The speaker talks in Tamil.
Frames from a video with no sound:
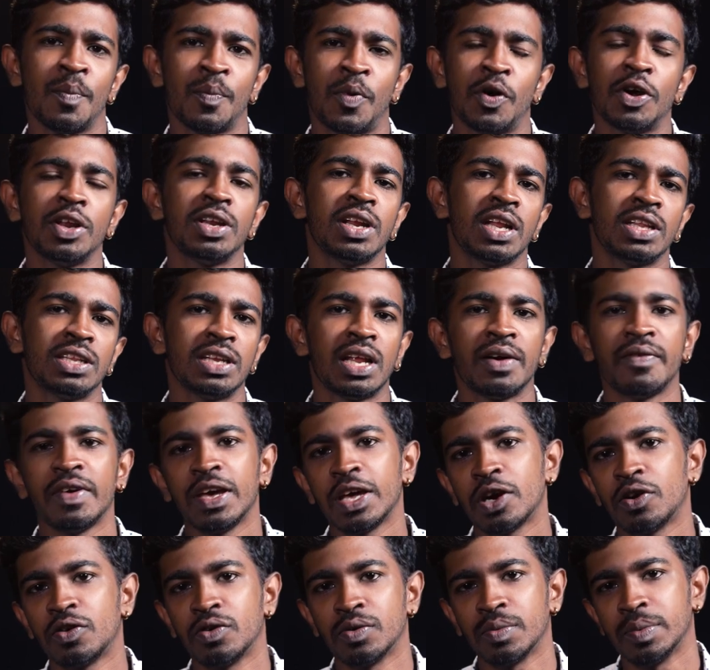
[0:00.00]
பொன்னி நதினா
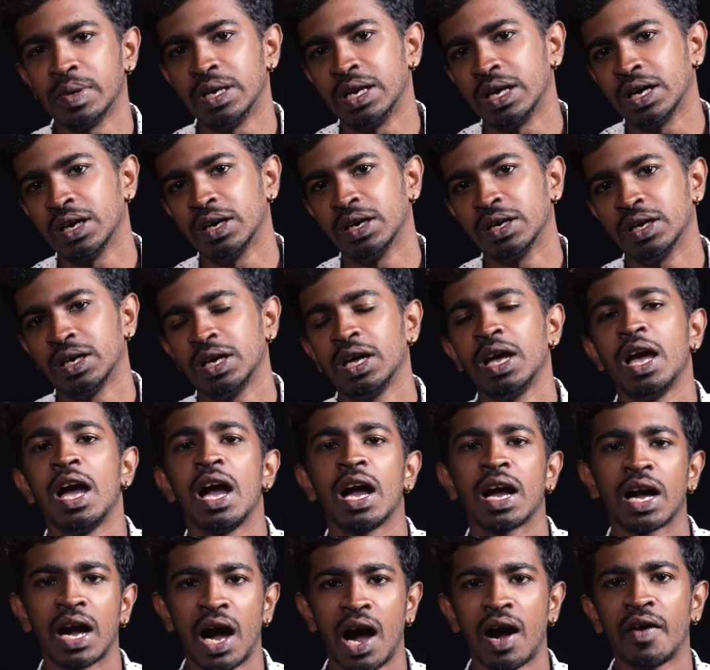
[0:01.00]
வேற ஒன்றும் இல்லைங்க
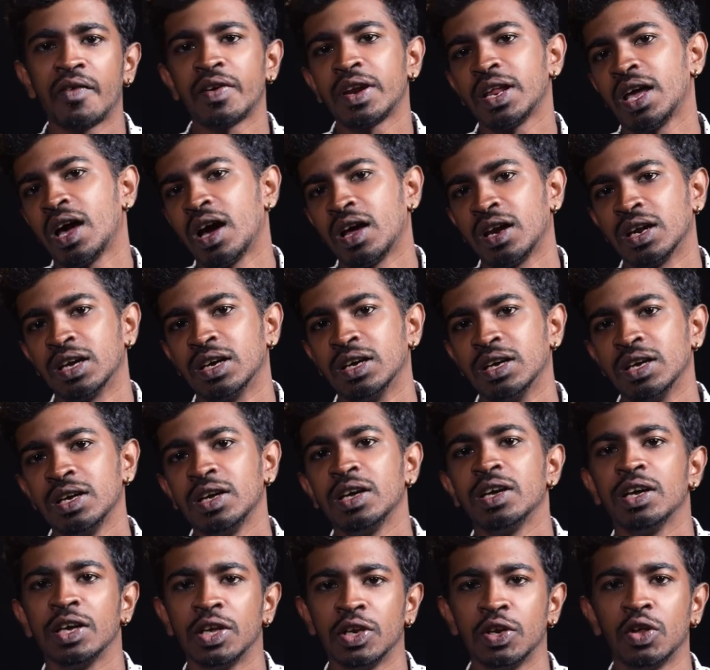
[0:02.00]
காவிரி ஆறுக்கு
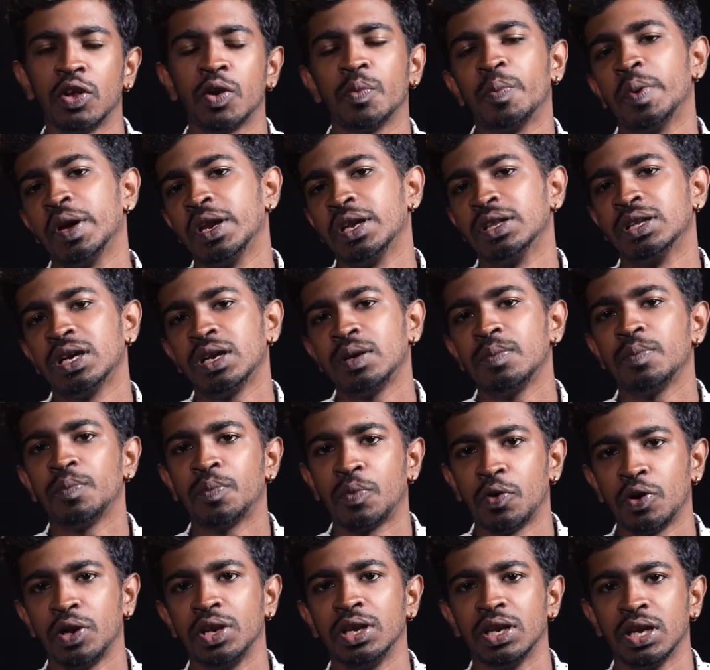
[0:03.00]
இன்னொரு பேர் தான்
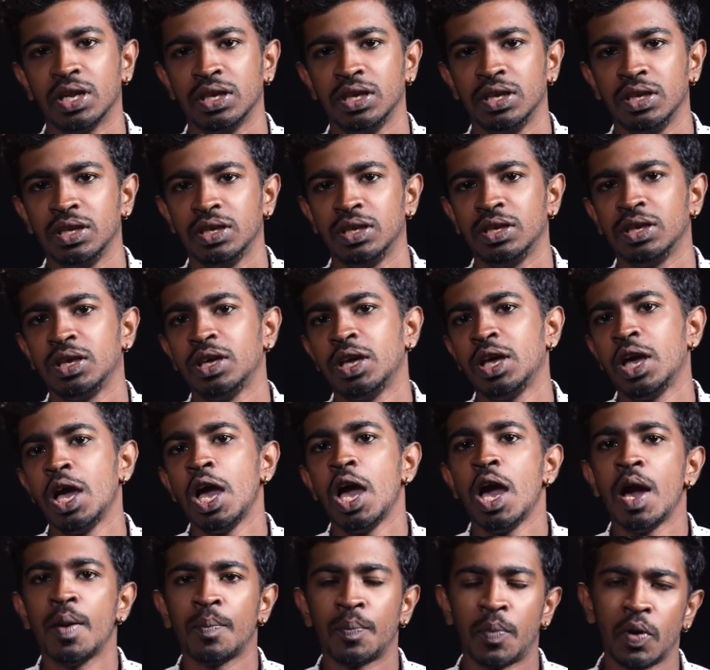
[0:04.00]
பொன்னி நதி
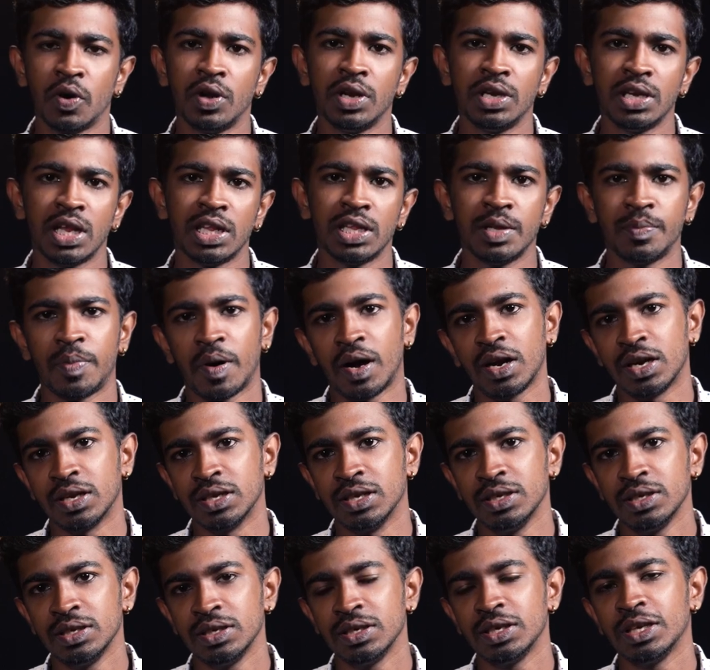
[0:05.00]
பொன்னி நதி பாட்டு
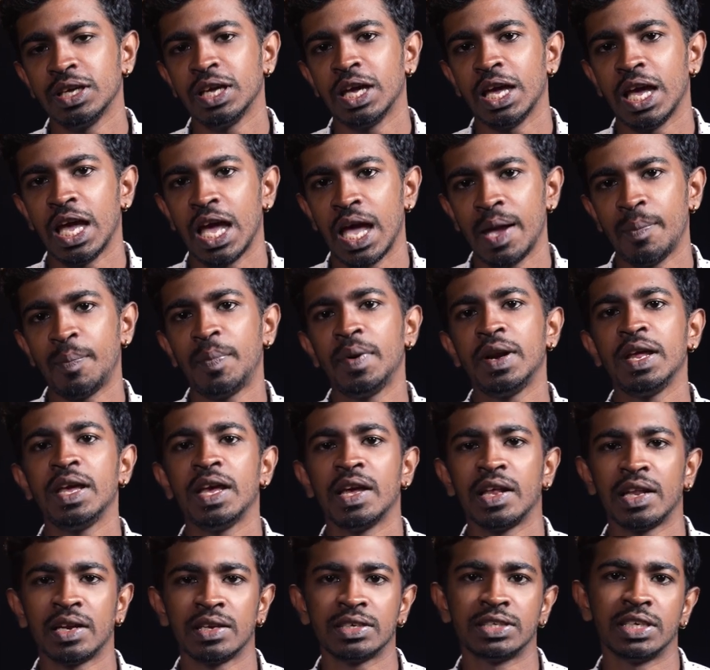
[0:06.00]
எப்படி
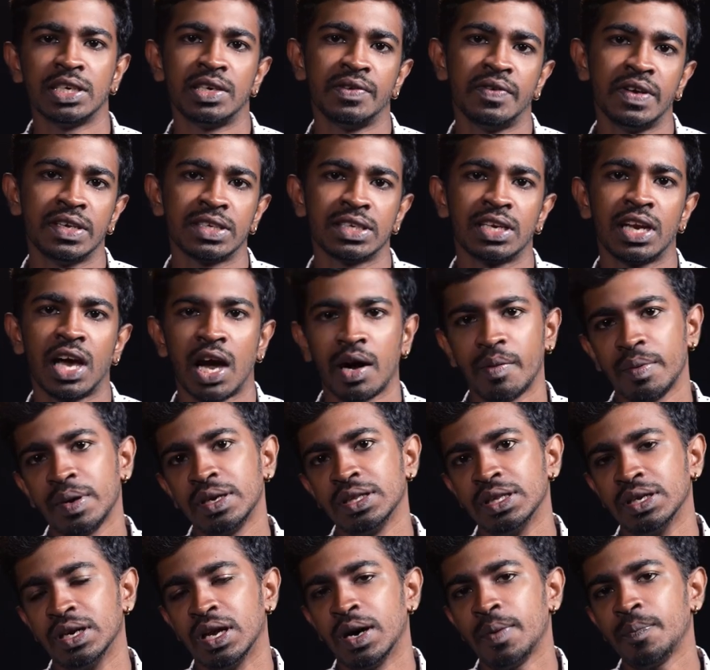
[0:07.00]
ஏதான சுச்சுவேஷனில்
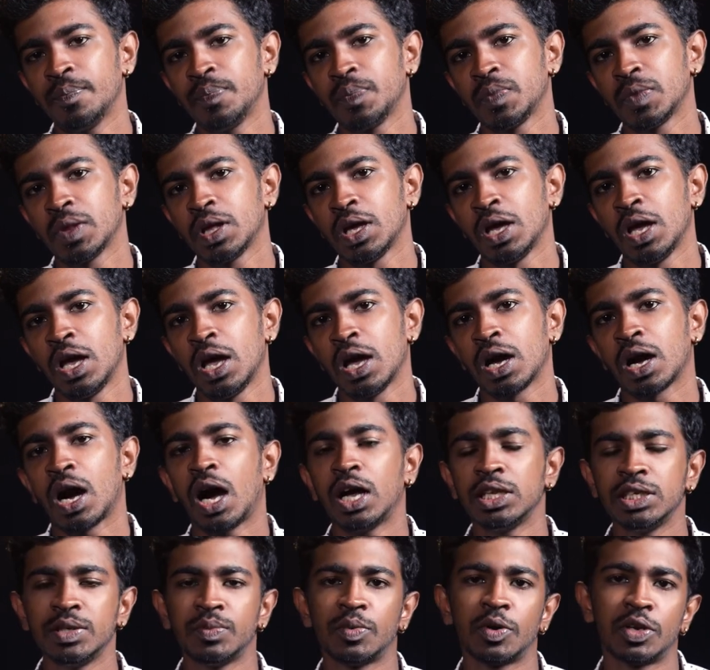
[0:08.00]
அமைதுனா
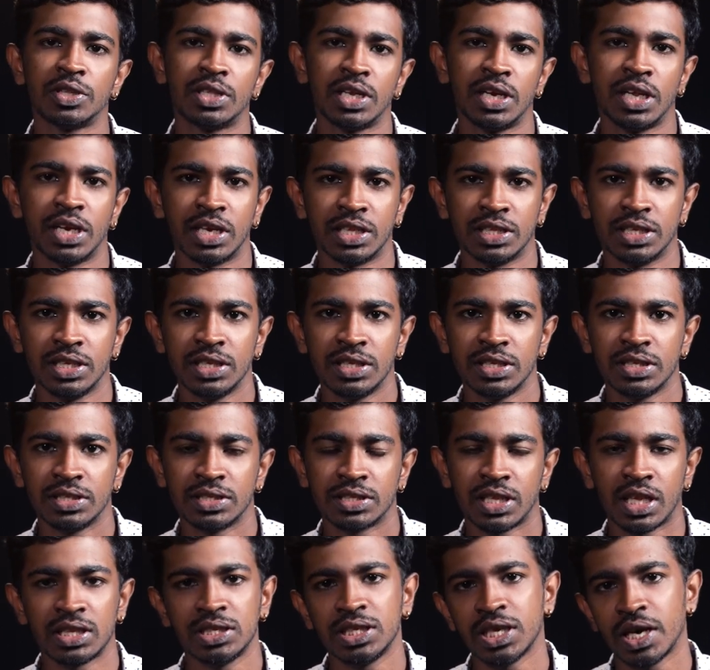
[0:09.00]
காஞ்சிபுரத்திலிருந்து
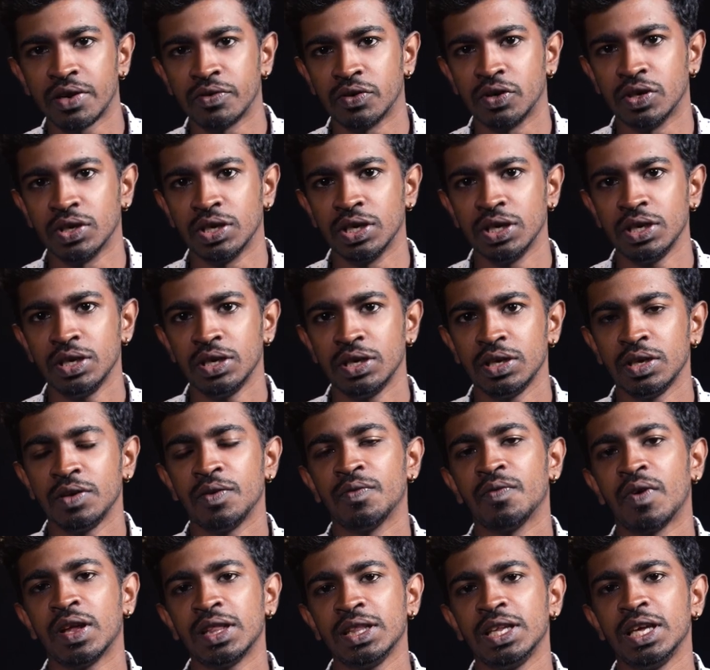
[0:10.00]
தஞ்சாவூருக்கு
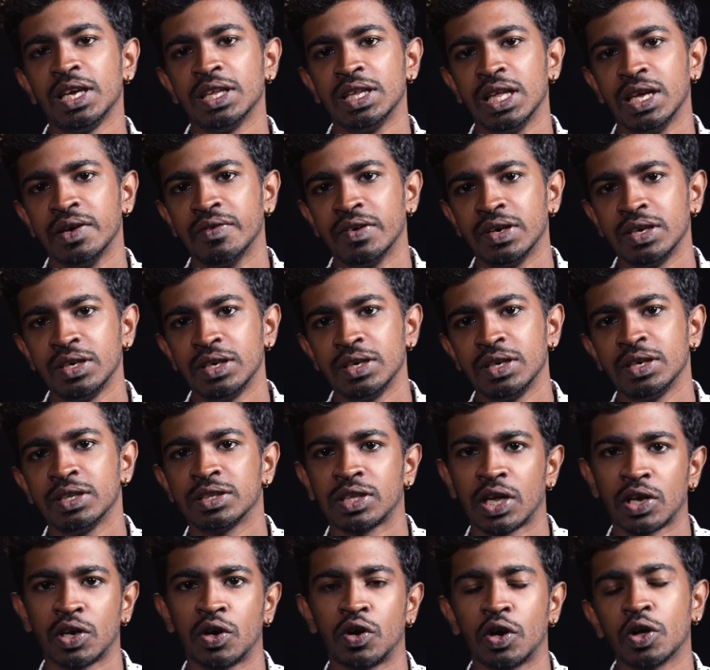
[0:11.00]
வந்தியத்தேவன்
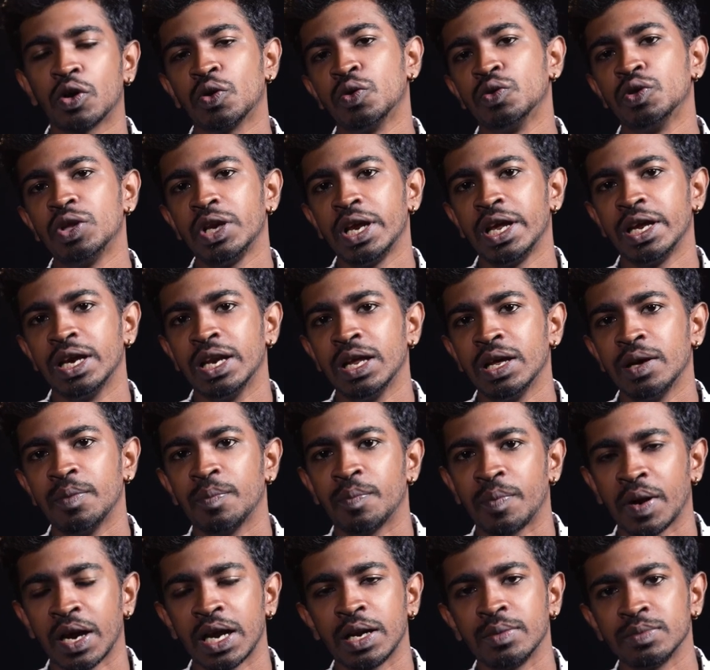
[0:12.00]
தன்னோட குதிரையில்
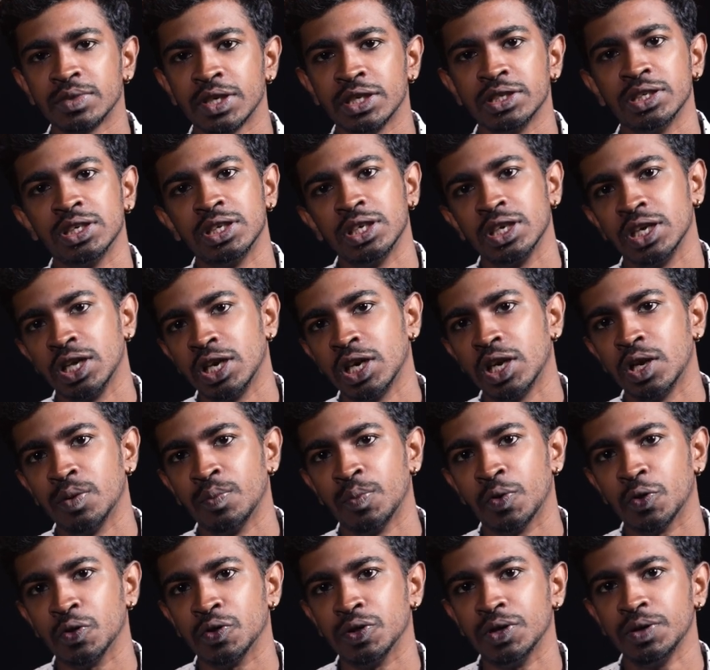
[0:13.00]
பயணம் செஞ்சுட்டு
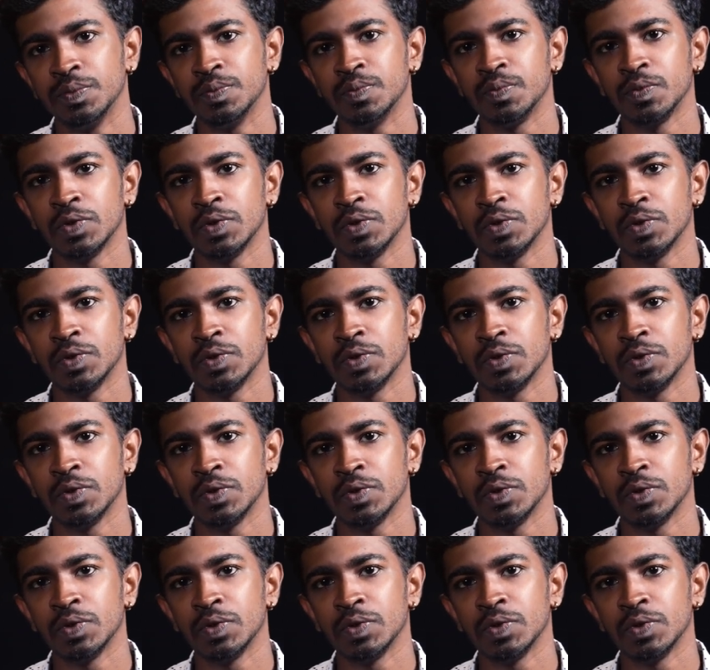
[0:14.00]
இருக்கும்போது